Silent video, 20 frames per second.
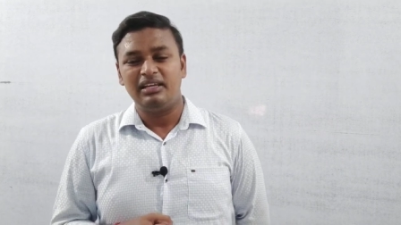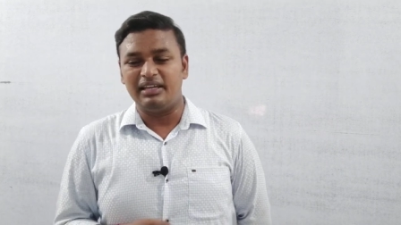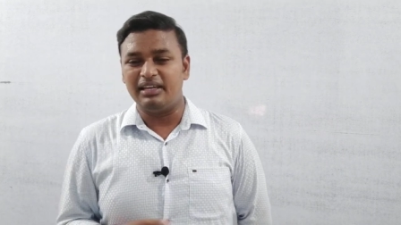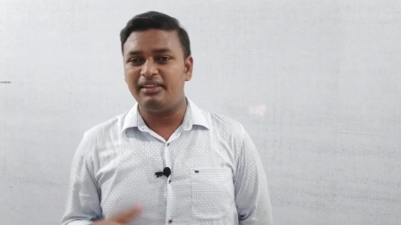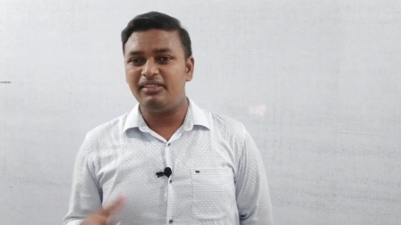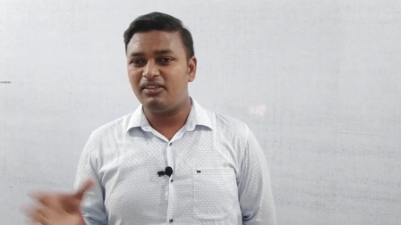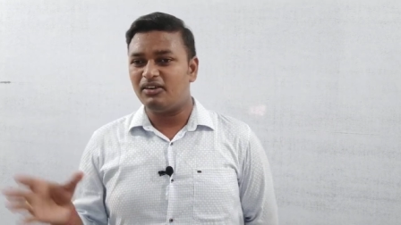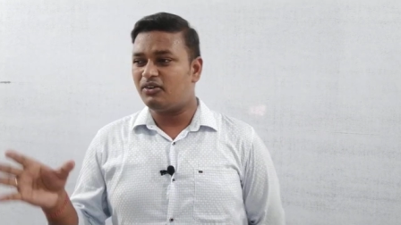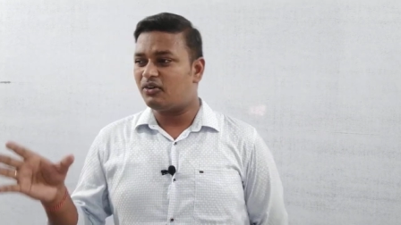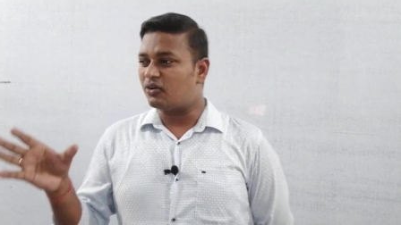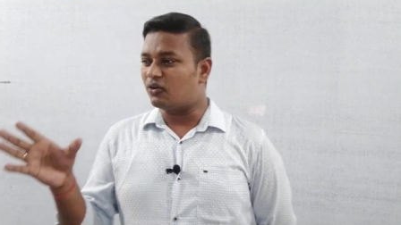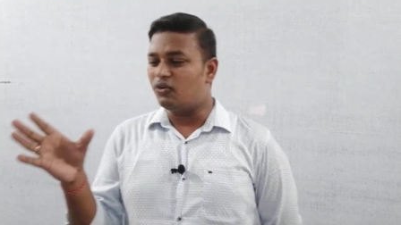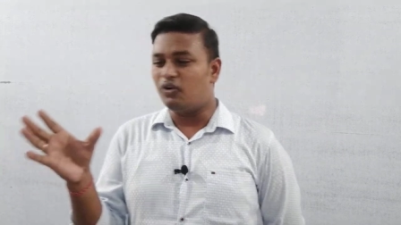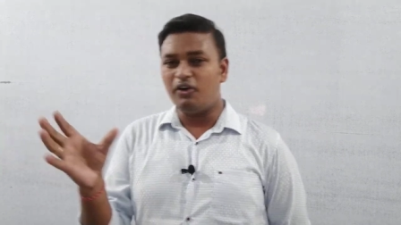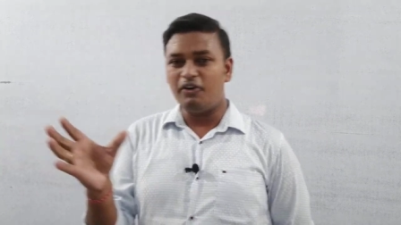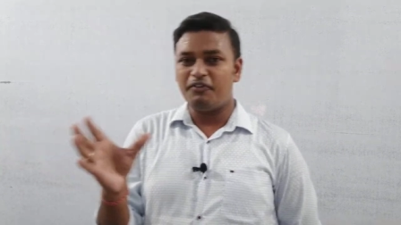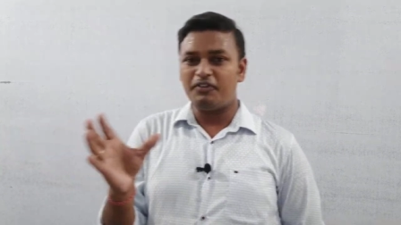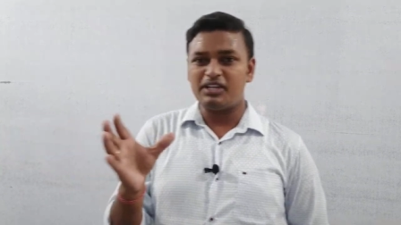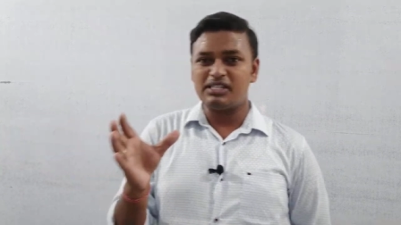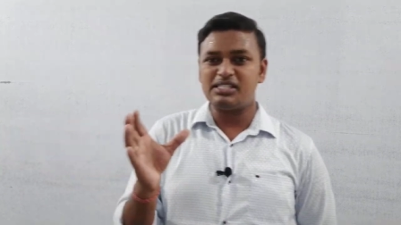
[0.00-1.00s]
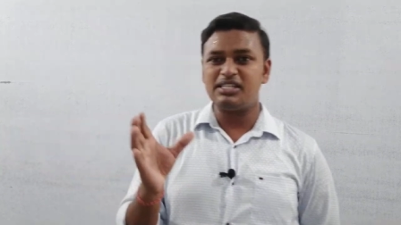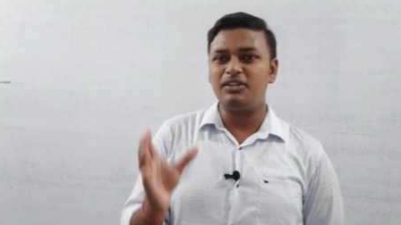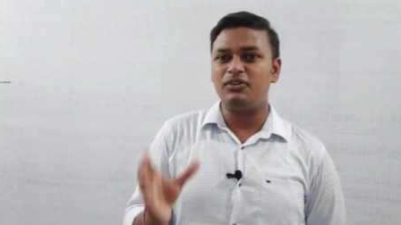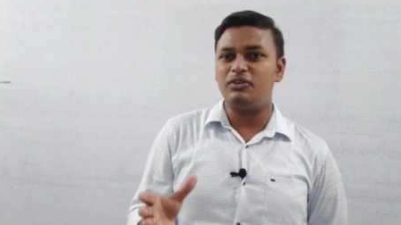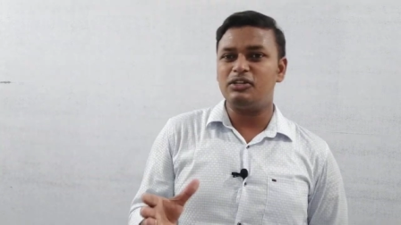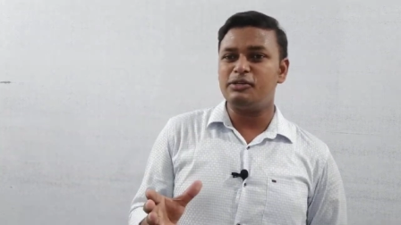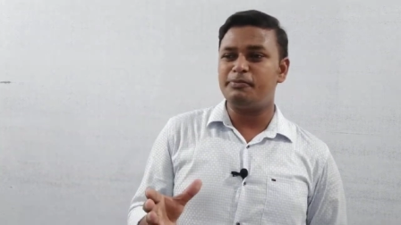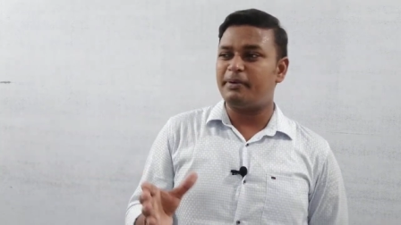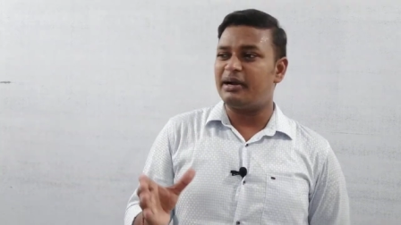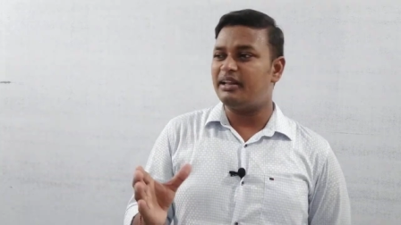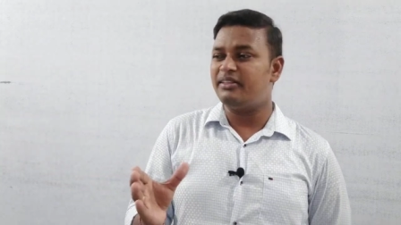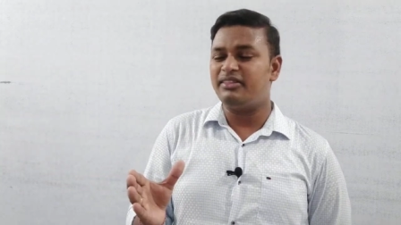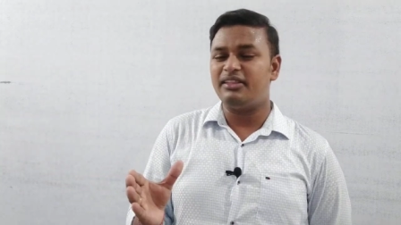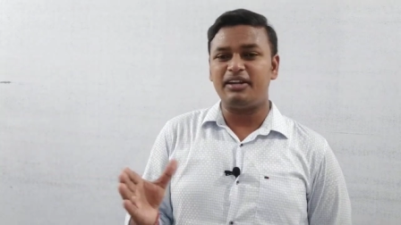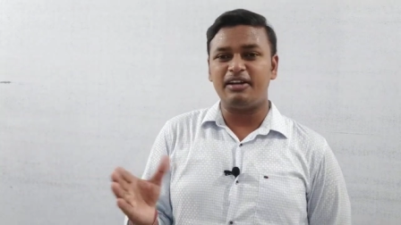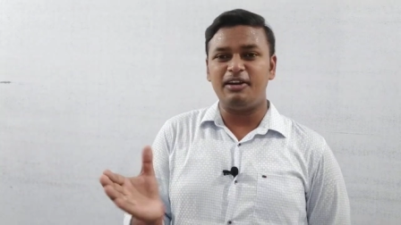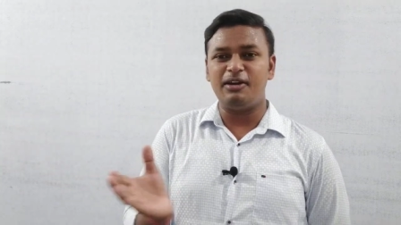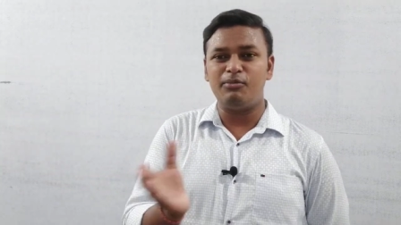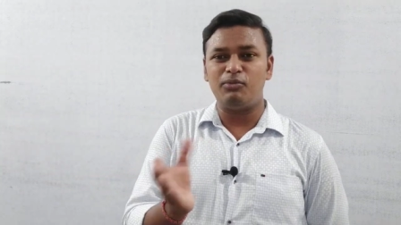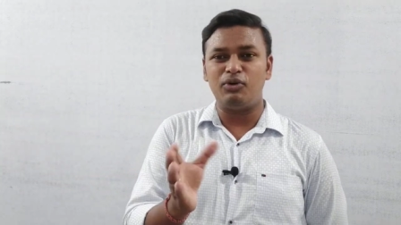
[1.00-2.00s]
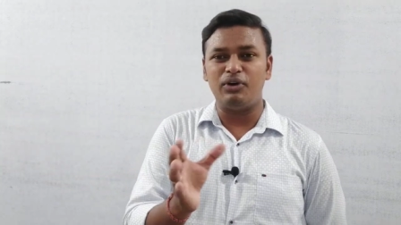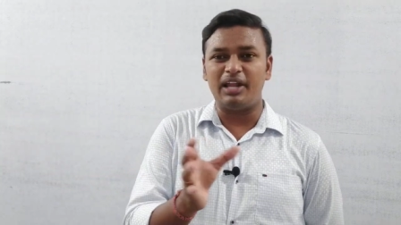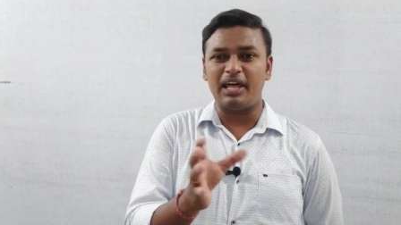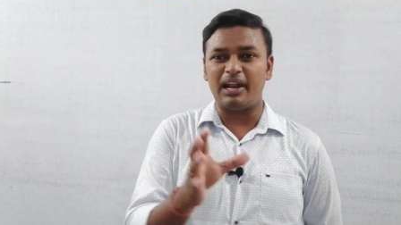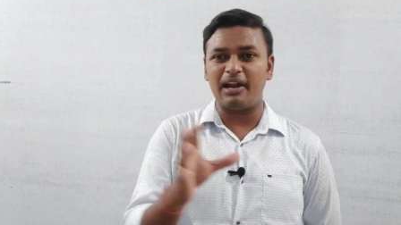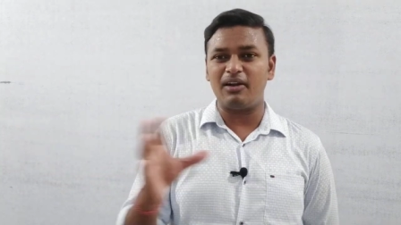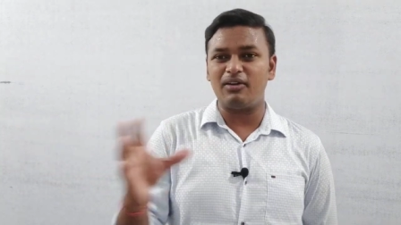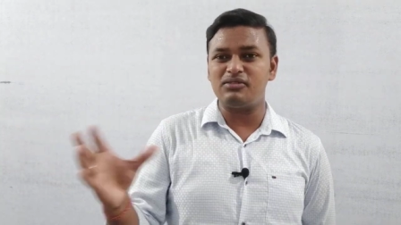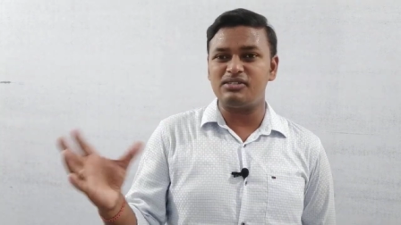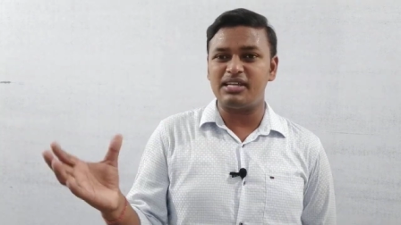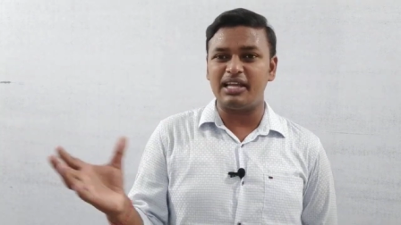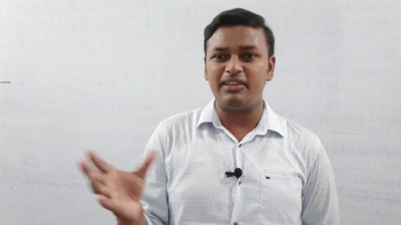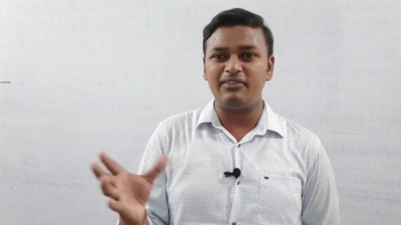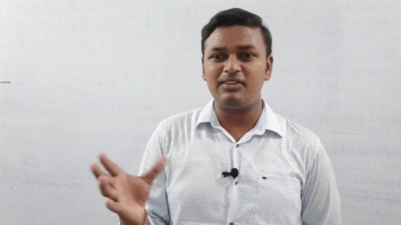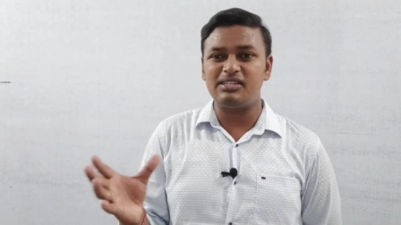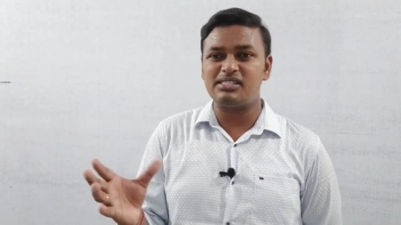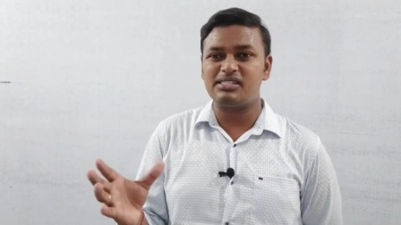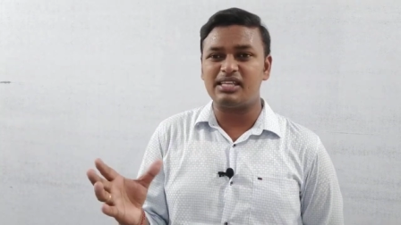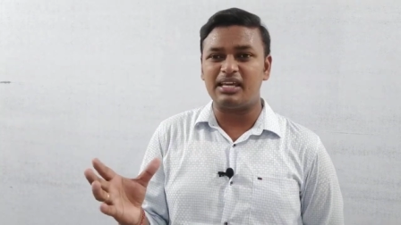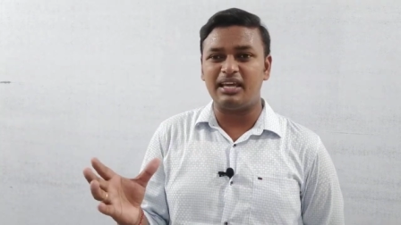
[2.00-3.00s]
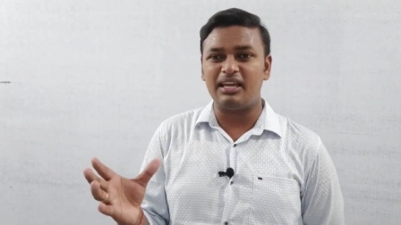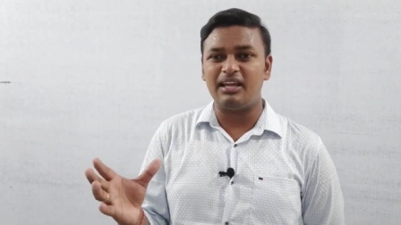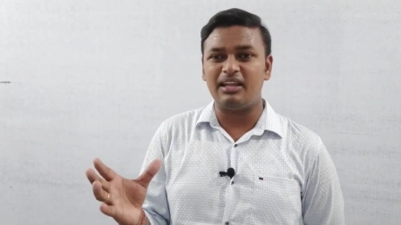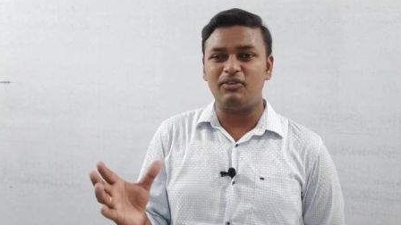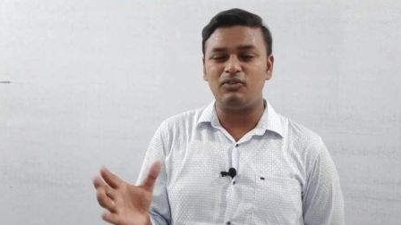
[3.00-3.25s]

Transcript: ఏందో ఒక నోటిఫికేషన్ ఈరోజు పడింది రెండు మూడు నెలల్లో చదివిస్తే